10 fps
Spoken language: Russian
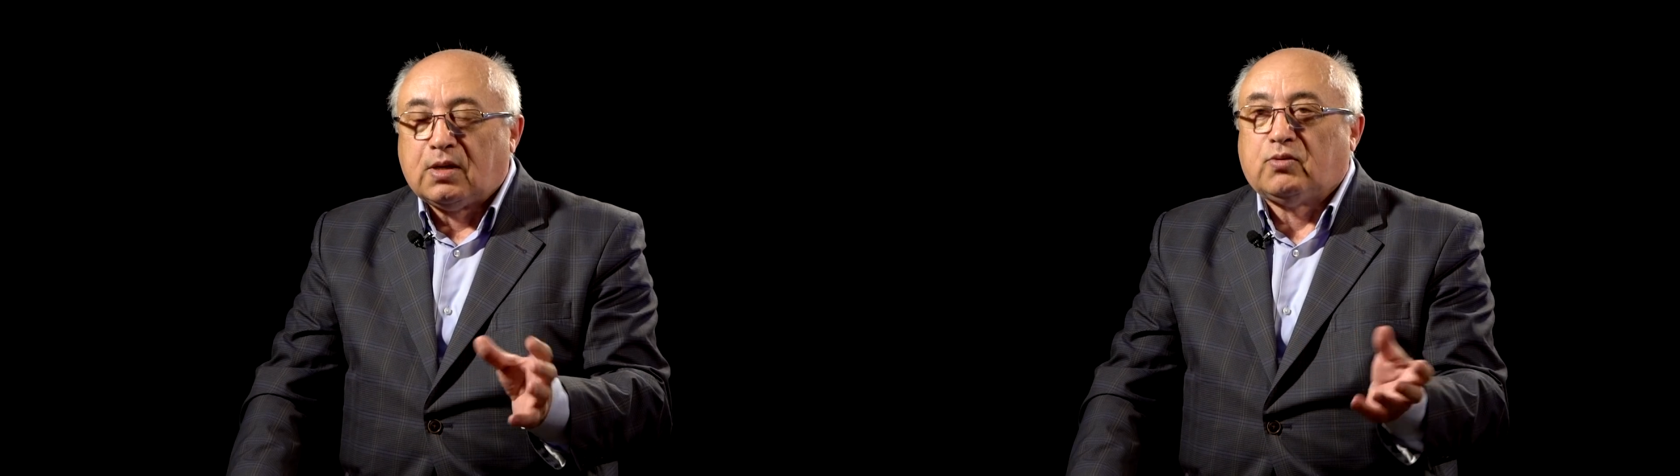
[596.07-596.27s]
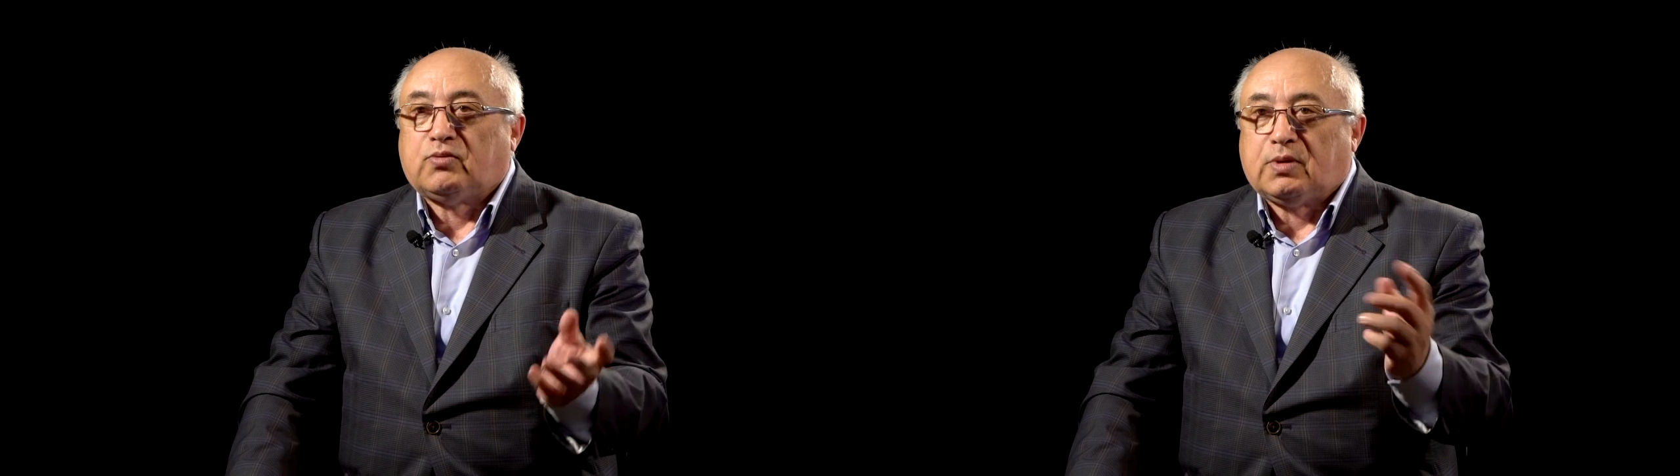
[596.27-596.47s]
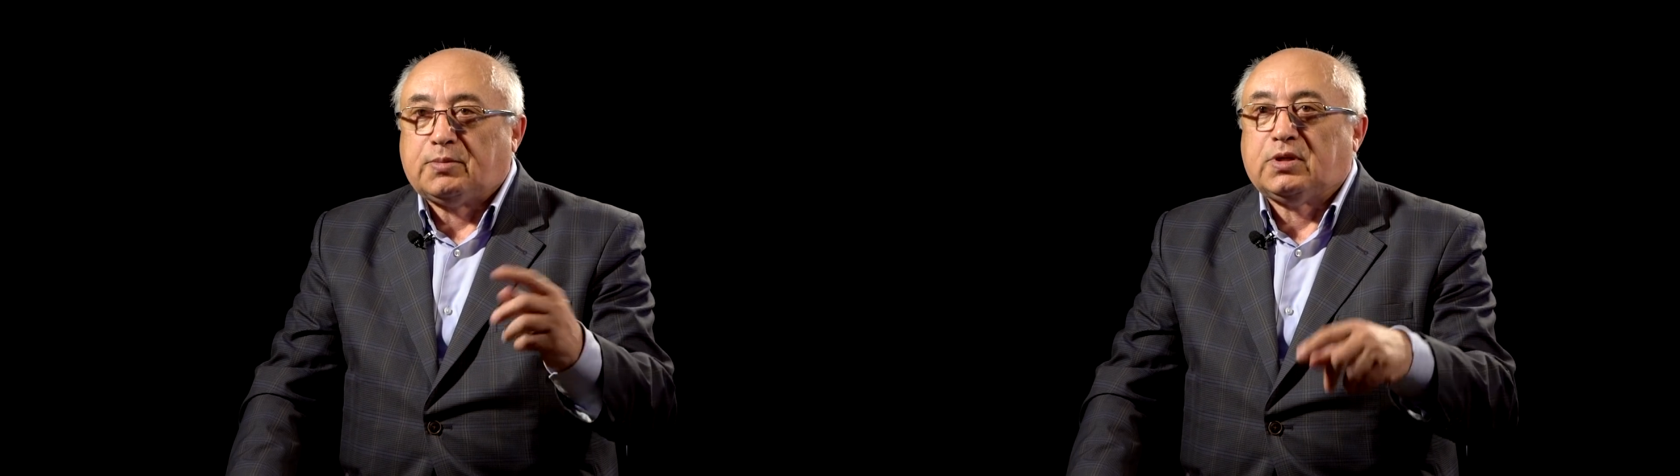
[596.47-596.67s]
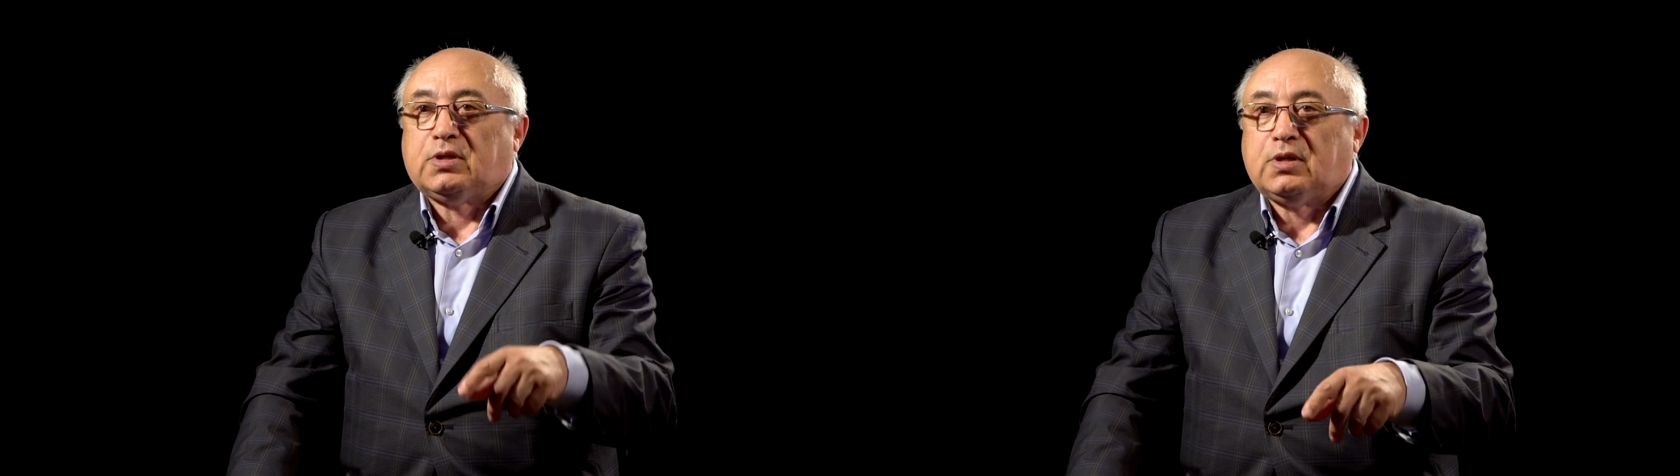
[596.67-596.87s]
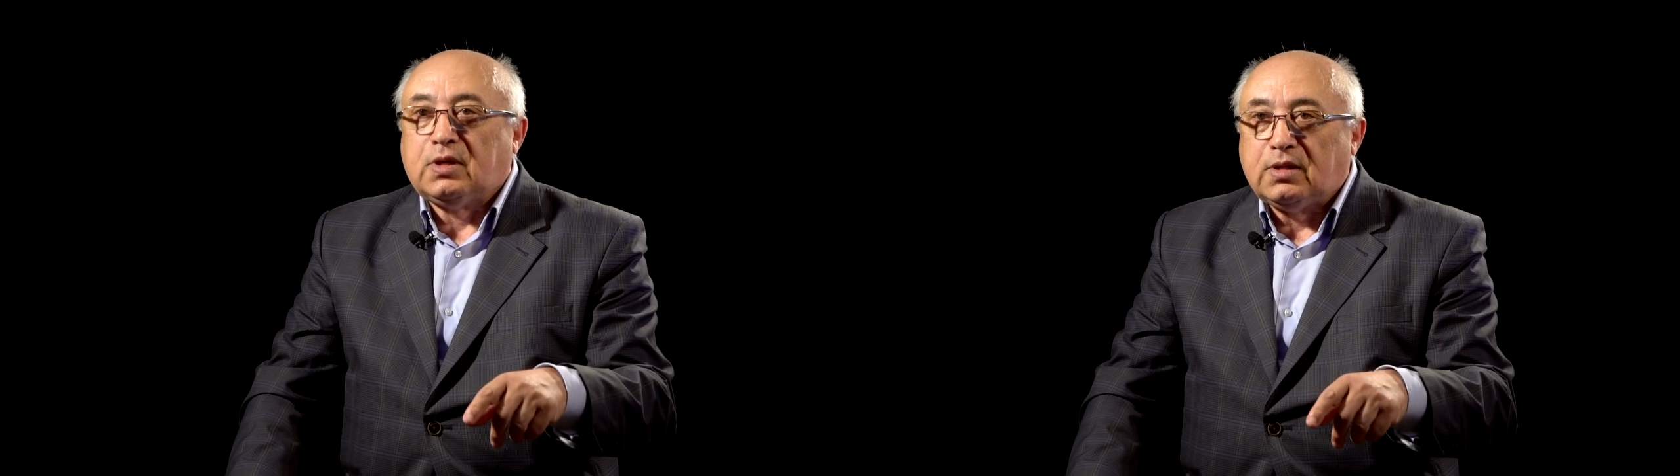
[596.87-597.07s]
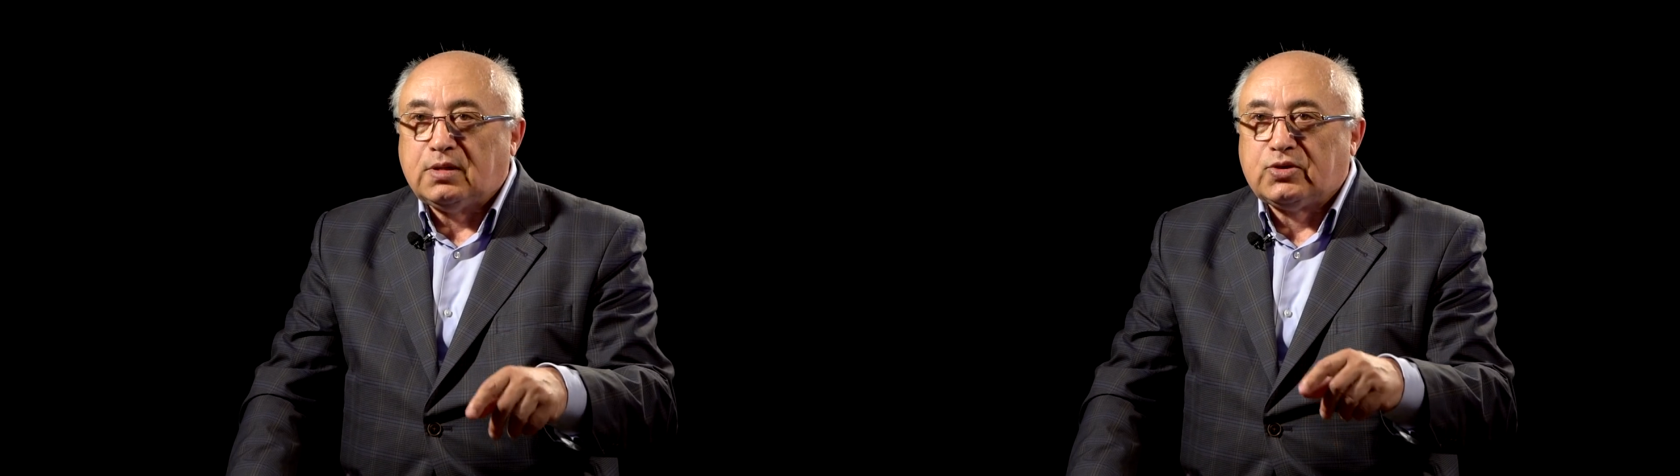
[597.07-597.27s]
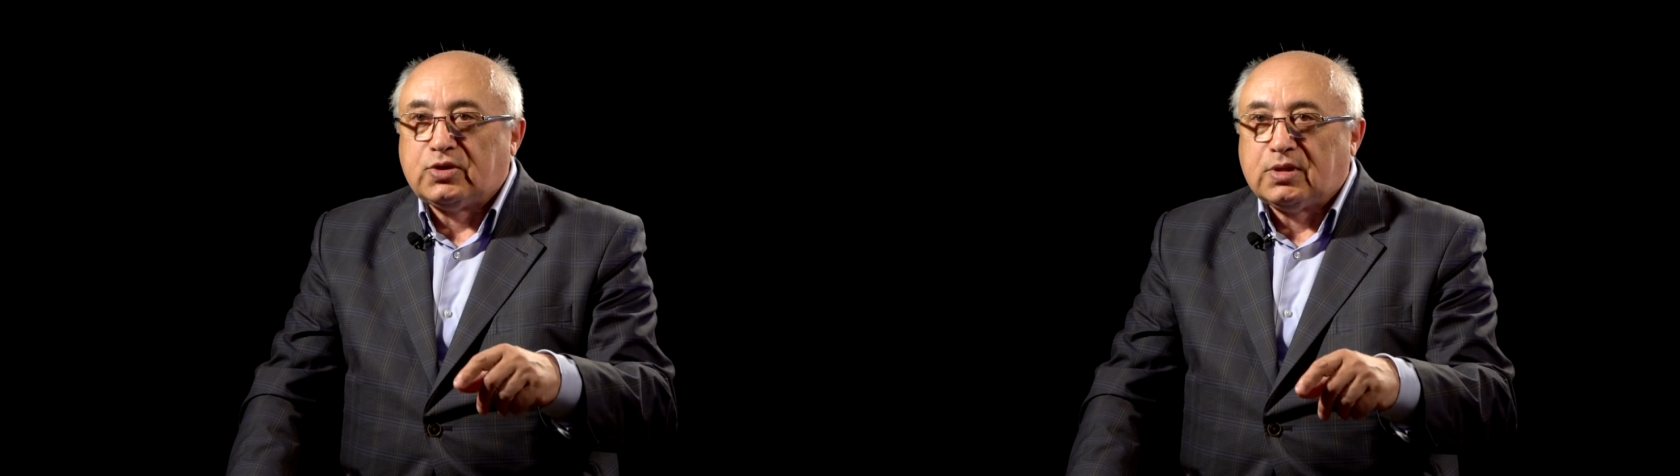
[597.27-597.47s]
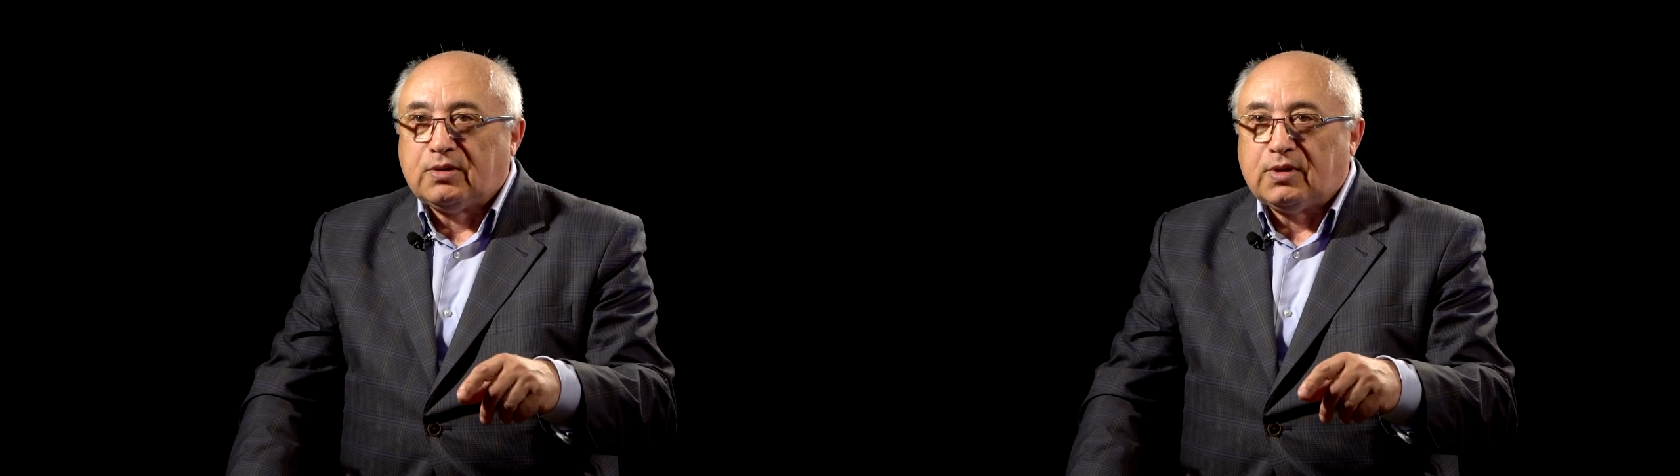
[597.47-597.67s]
вот в определении
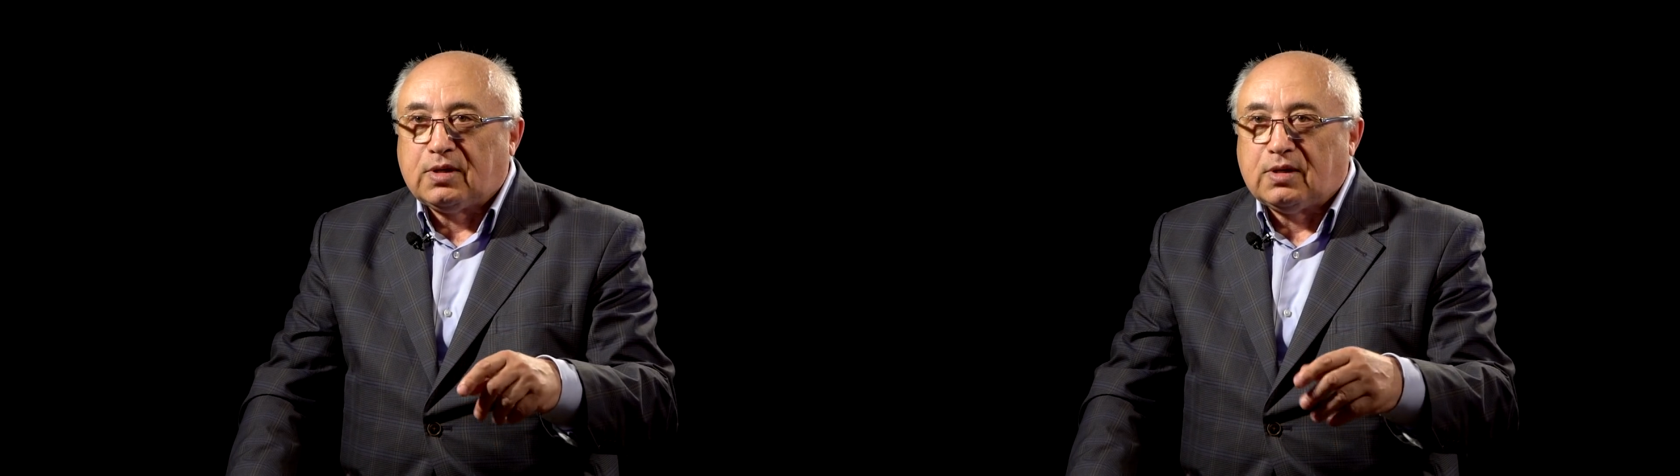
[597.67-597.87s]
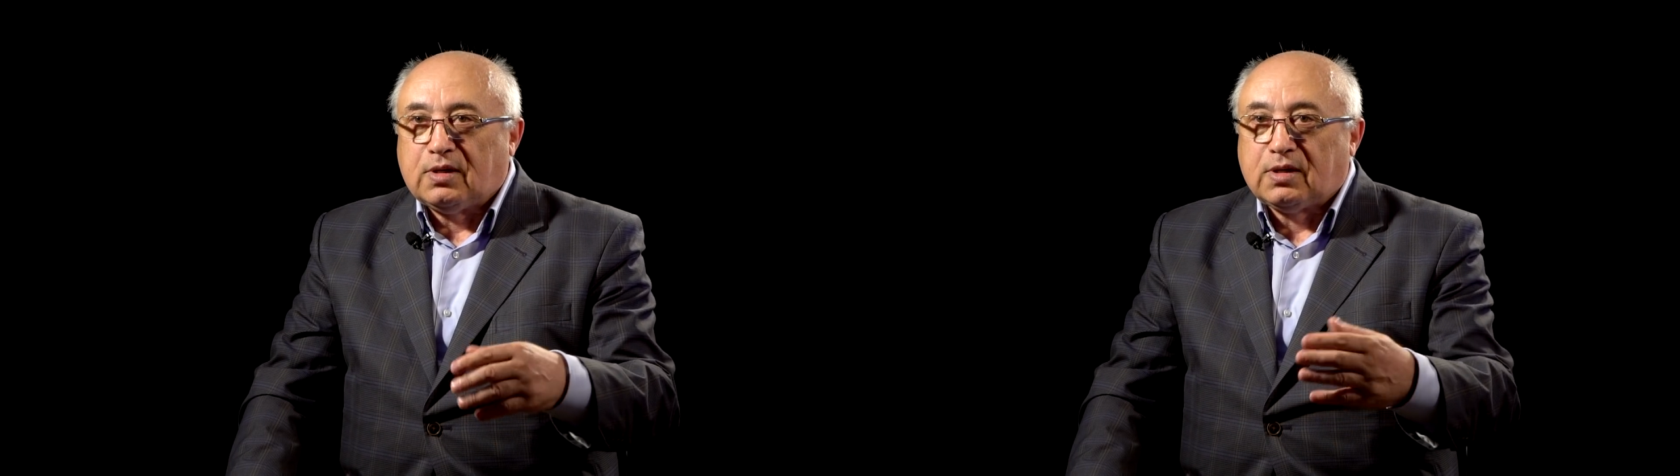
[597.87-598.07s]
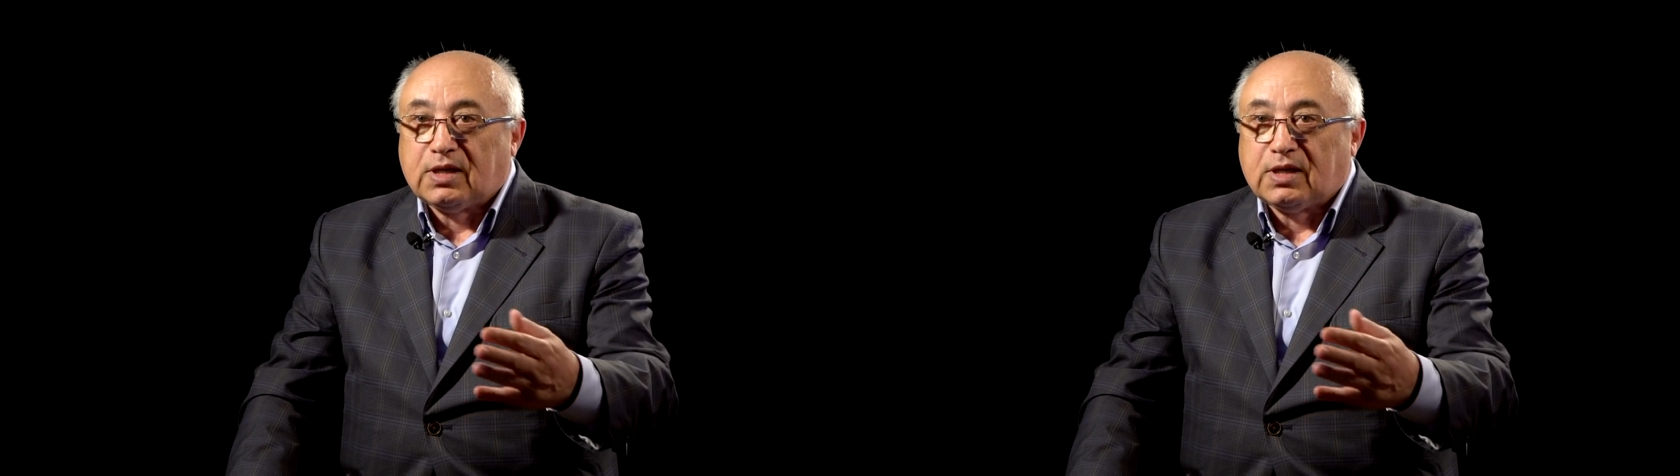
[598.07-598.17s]
человека